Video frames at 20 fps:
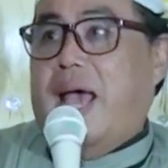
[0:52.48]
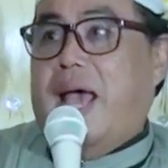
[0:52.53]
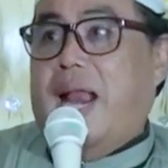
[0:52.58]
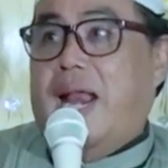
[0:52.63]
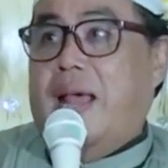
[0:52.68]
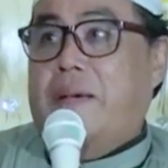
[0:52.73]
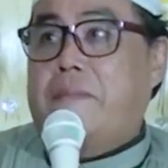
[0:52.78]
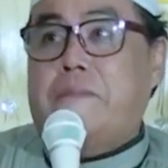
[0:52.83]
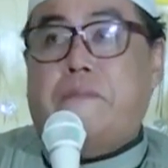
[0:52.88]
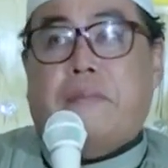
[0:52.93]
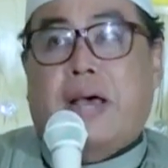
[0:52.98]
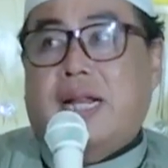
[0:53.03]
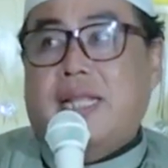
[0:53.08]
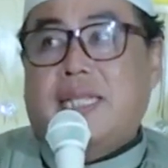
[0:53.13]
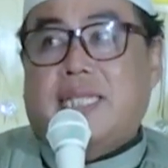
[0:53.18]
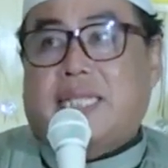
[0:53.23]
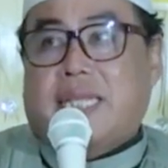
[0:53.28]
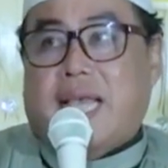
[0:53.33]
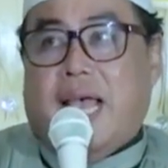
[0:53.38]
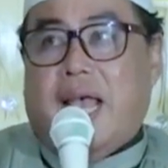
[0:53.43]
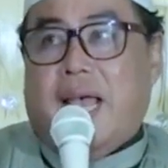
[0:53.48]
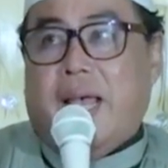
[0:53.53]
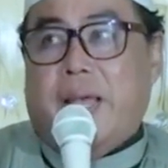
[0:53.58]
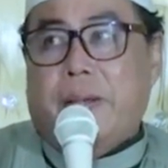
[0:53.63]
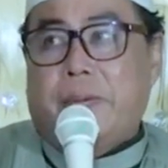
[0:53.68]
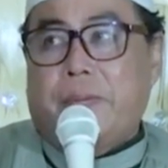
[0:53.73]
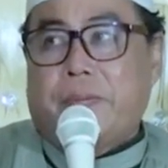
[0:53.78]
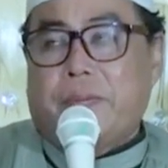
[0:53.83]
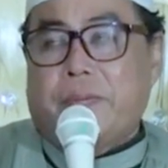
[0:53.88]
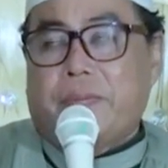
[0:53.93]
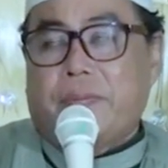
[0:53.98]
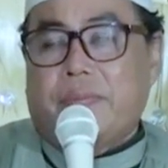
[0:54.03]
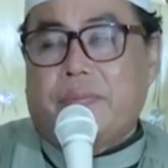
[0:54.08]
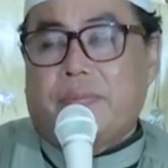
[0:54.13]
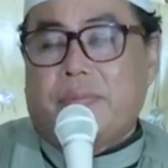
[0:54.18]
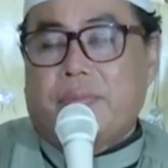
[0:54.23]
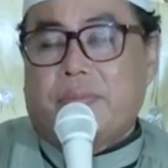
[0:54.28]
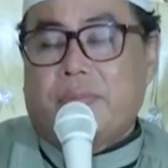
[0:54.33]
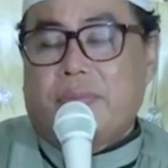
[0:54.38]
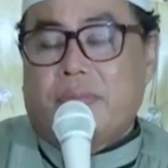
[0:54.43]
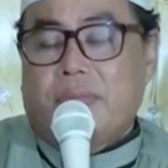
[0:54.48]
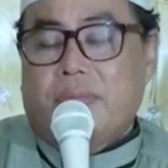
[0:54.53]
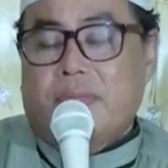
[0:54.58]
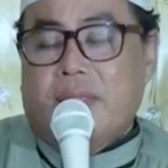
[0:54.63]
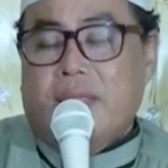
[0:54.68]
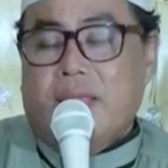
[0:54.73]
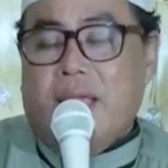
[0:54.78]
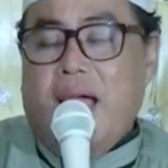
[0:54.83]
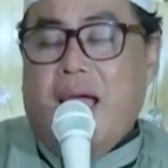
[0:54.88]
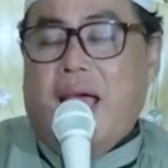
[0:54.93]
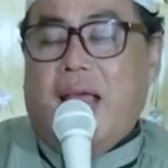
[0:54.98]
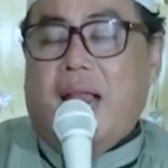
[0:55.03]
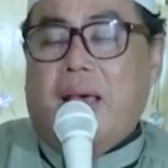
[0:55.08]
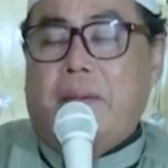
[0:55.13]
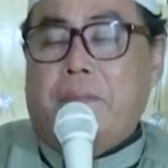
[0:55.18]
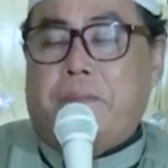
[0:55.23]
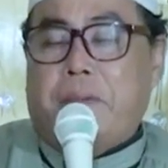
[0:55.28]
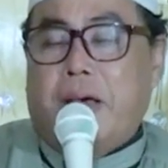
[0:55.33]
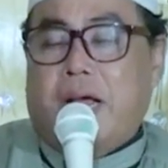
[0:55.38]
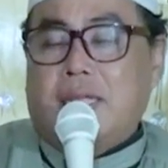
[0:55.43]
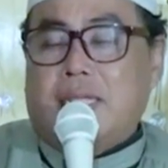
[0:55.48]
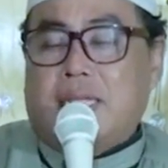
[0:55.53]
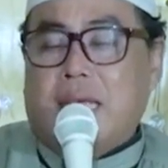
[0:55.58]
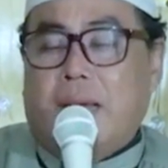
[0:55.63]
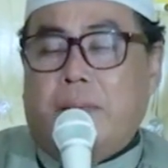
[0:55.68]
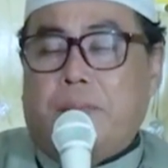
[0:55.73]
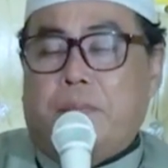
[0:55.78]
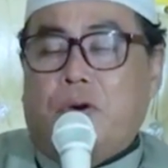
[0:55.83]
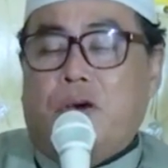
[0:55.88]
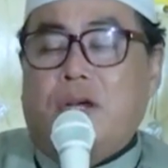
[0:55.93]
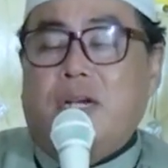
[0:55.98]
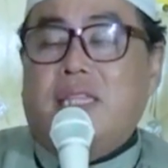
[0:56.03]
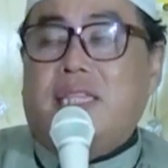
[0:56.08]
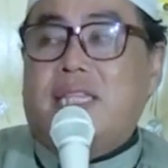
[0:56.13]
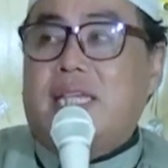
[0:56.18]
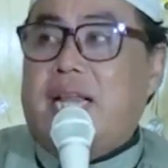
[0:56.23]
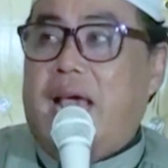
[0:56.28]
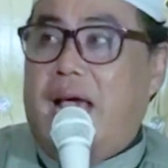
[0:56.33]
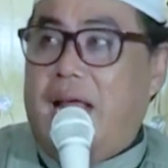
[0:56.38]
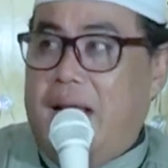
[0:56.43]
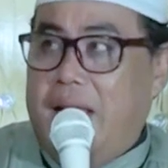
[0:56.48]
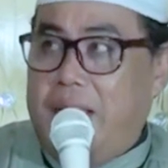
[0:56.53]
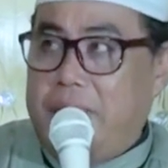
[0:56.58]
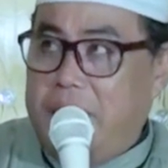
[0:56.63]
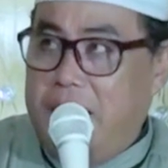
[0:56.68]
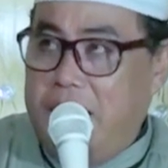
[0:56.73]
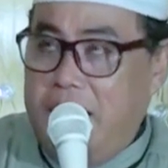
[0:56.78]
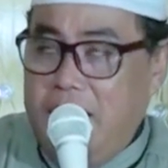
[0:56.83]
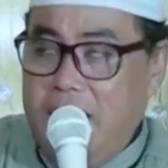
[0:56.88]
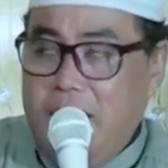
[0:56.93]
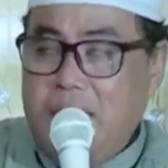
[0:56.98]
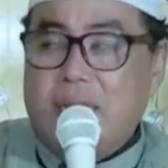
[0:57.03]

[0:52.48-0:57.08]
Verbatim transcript: alam barzah. Alam barzah pun tidak lama.